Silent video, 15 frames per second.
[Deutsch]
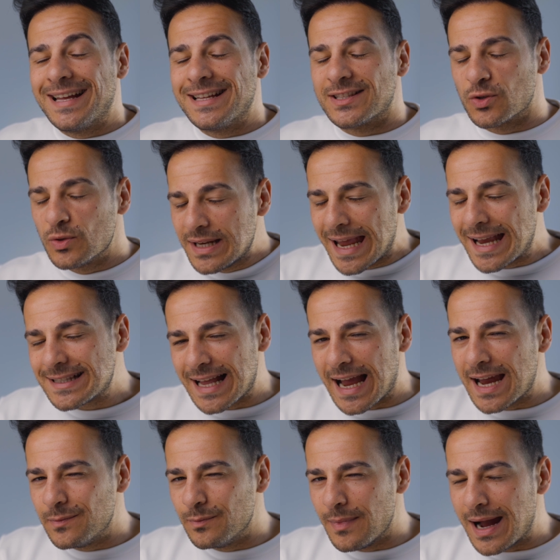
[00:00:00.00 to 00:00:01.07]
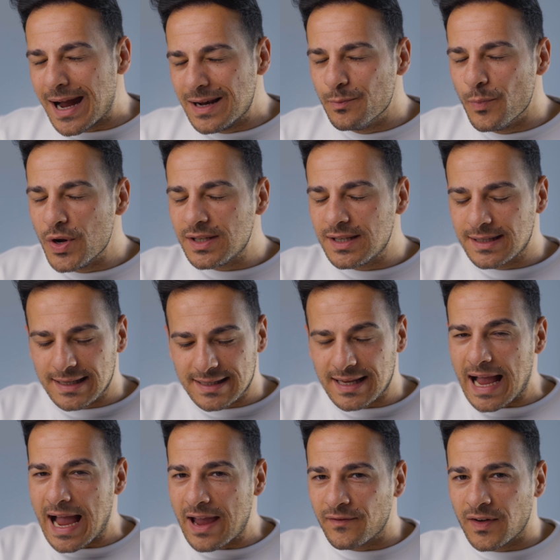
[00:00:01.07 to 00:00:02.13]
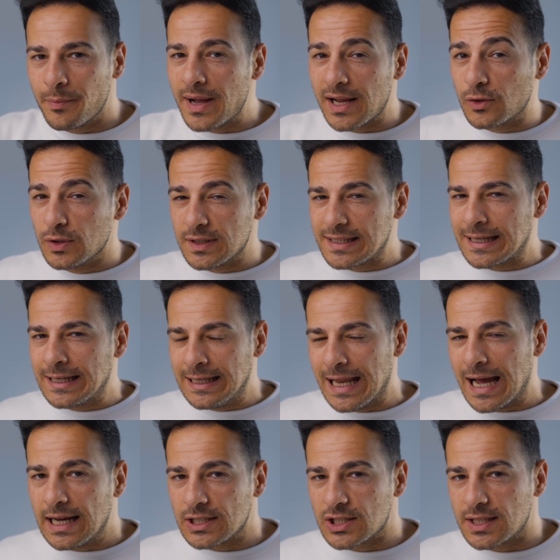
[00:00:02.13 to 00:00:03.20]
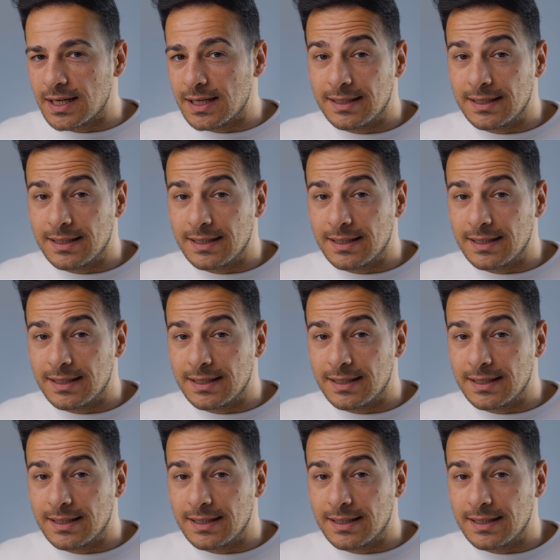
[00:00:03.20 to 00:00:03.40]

Zunächst einmal möchte ich das einfach mal kurz klarstellen.